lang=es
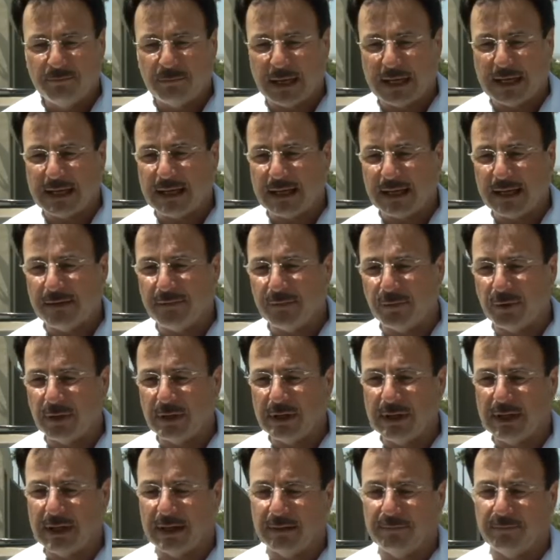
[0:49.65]
Baja
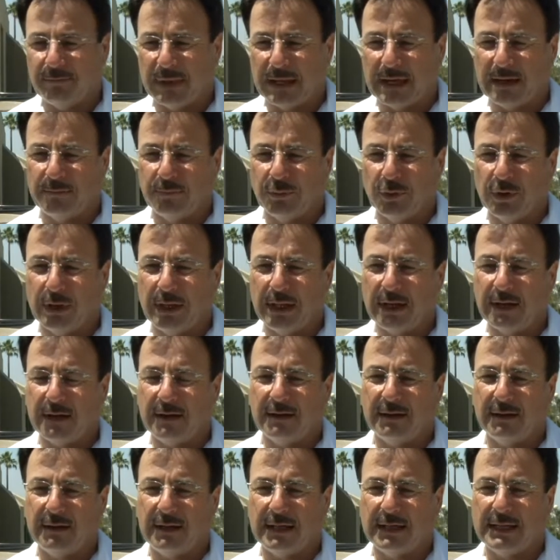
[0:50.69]
California, para poder
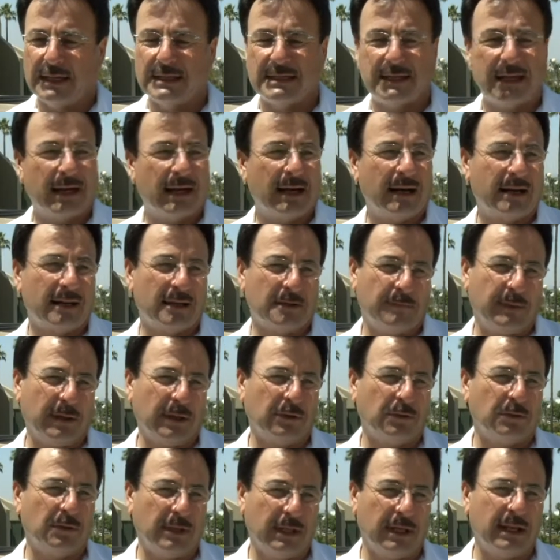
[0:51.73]
legislar al
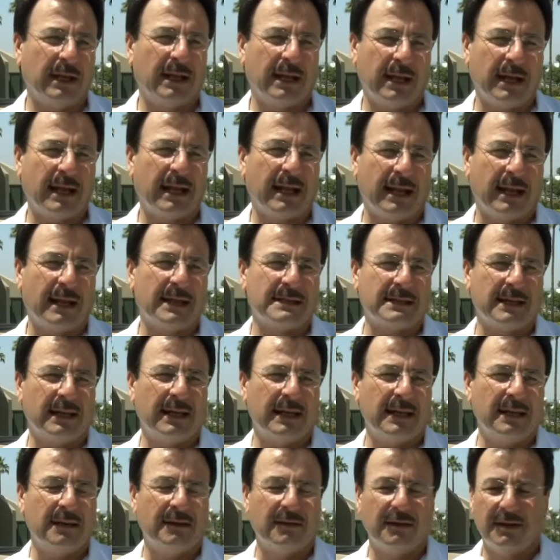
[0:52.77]
respecto, tiene que crear esa
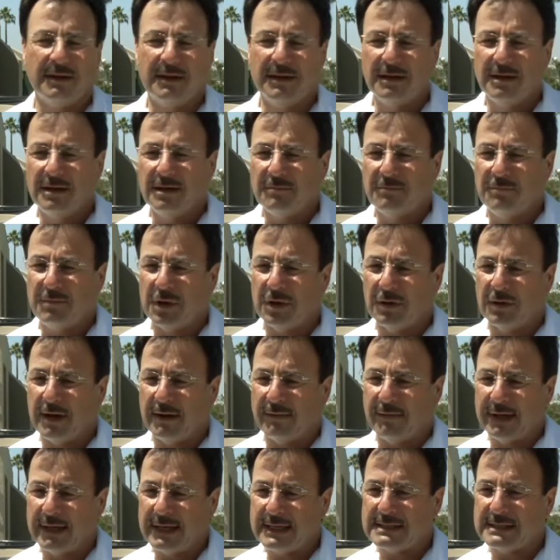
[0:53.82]
ley, pero
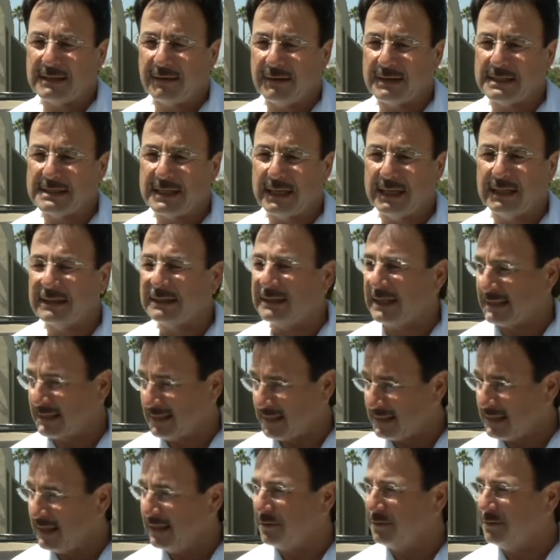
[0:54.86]
la van a establecer en
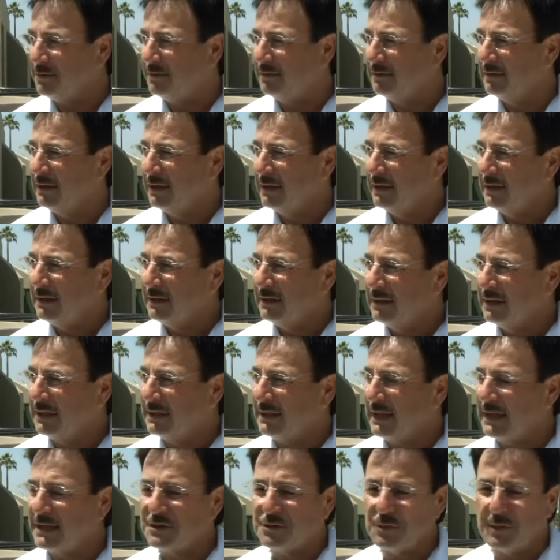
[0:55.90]
tasa cero, de
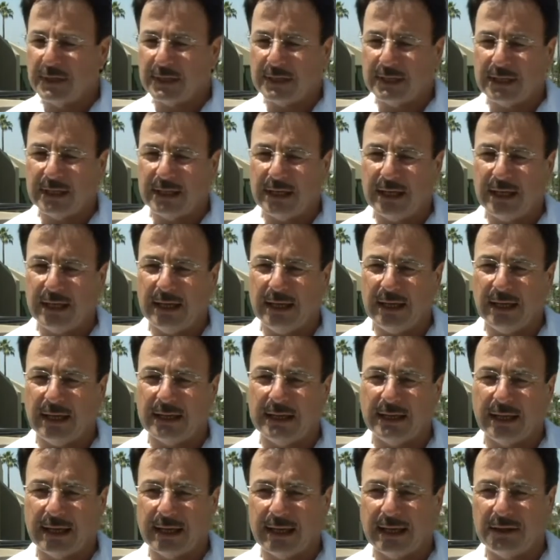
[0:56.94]
tal suerte que
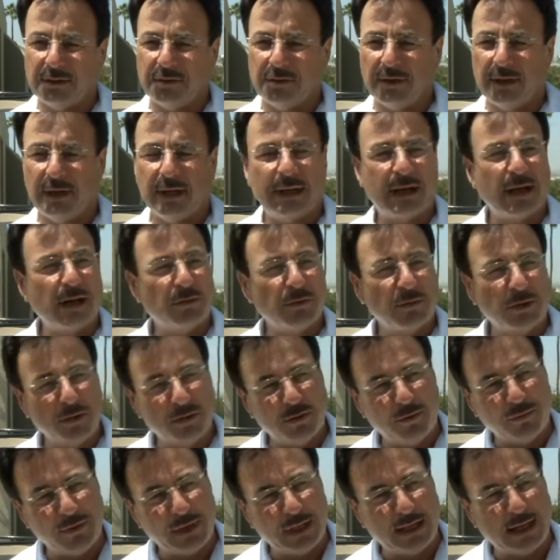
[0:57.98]
el decreto del
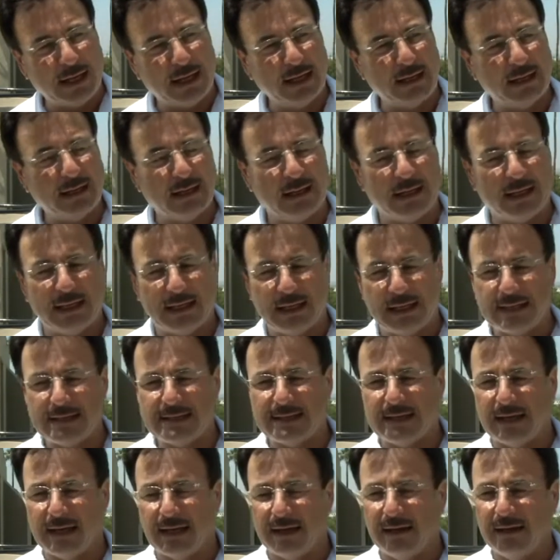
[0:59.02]
Ejecutivo Federal que
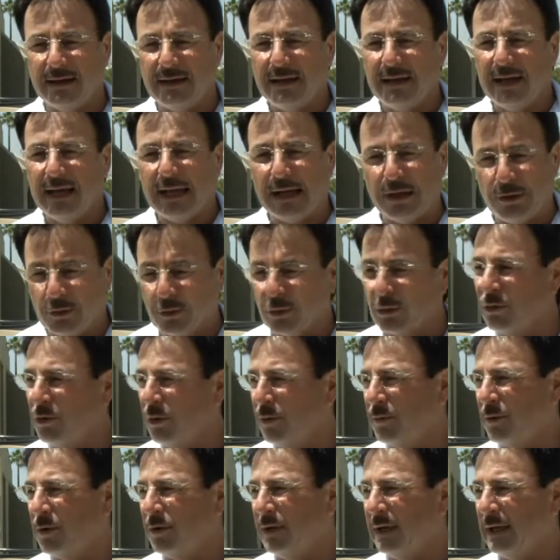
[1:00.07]
inicia el no
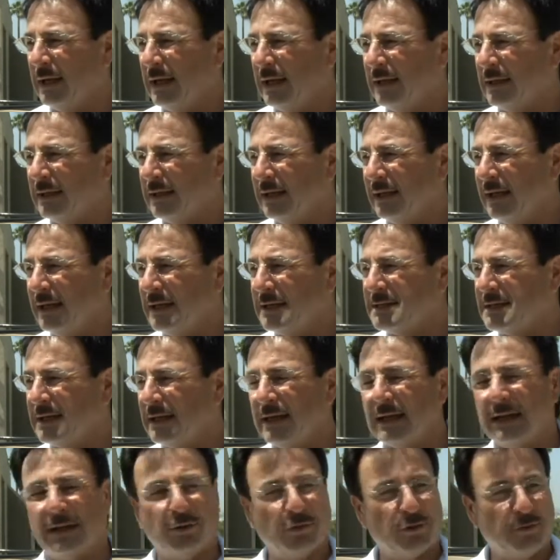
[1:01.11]
cobro de la tenencia
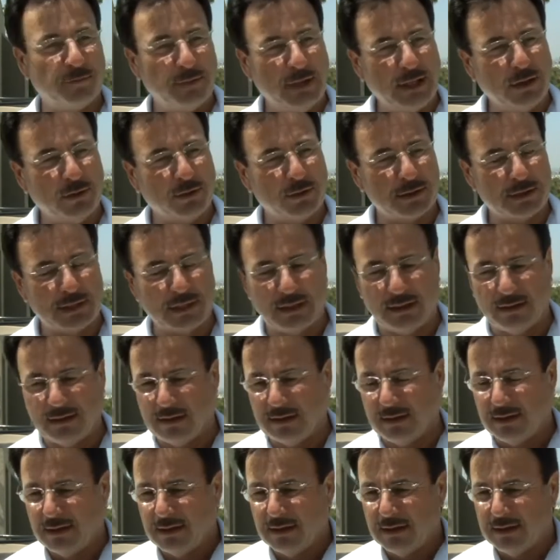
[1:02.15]
en el 2012,
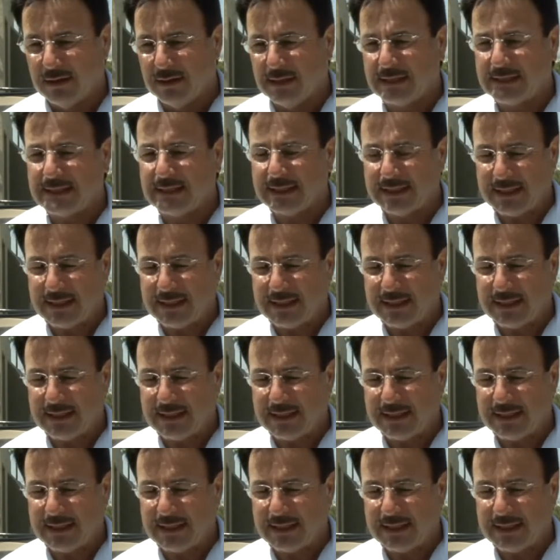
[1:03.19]
dice